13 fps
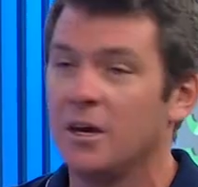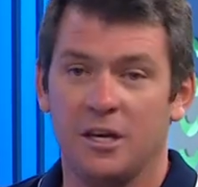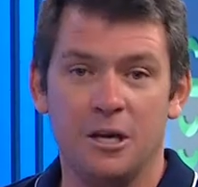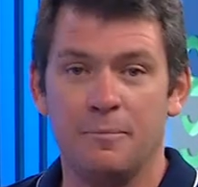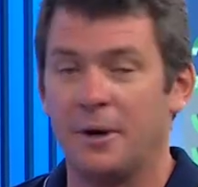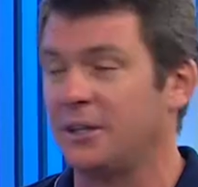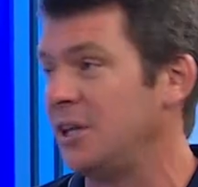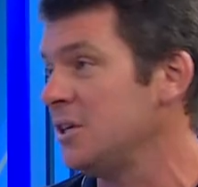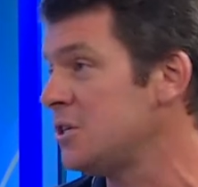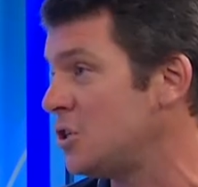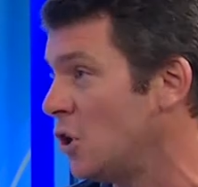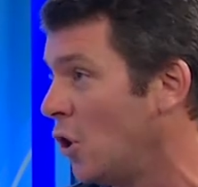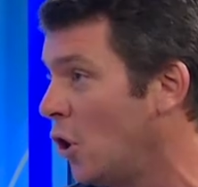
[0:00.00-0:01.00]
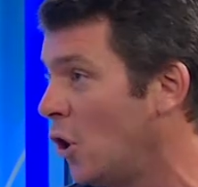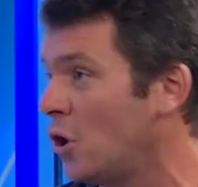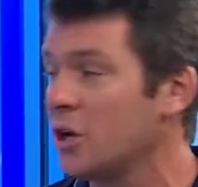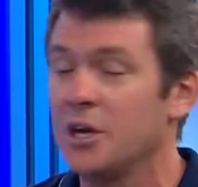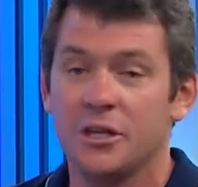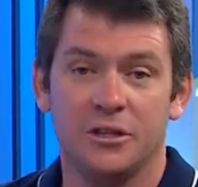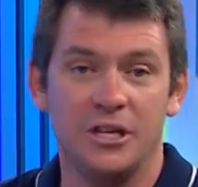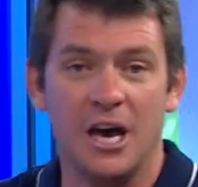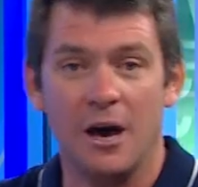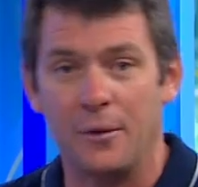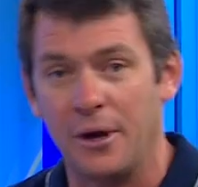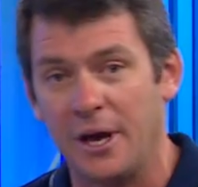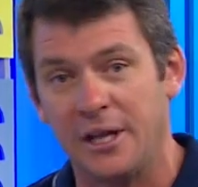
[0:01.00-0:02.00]
Hipertensión,
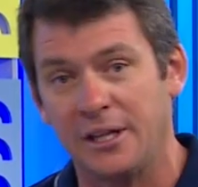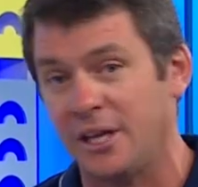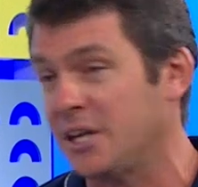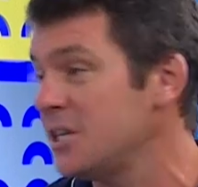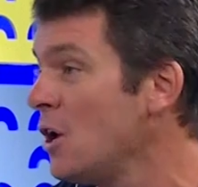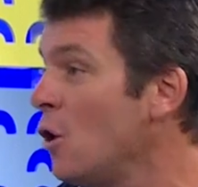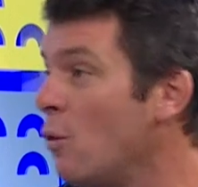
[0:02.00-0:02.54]
diabetes,